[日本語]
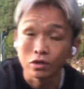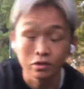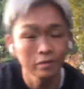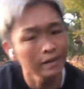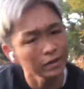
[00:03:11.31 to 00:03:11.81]

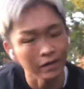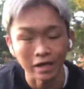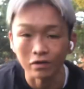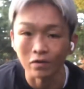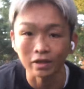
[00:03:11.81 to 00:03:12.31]
全ては
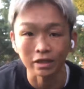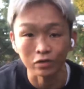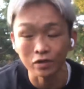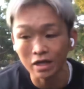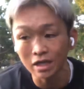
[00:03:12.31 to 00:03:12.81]
なのか分かんないけ
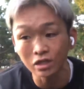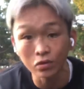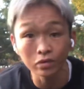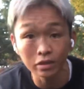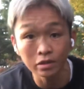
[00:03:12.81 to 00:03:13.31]
ど
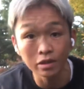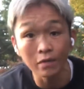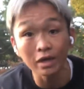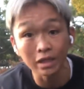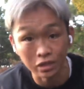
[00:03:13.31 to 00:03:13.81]
グラデーション
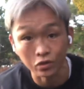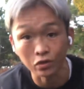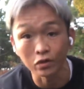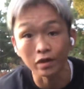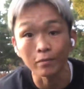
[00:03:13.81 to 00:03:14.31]
なわけですよ、
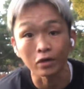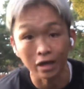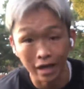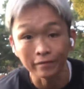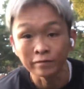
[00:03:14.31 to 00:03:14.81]
いろんなものがね。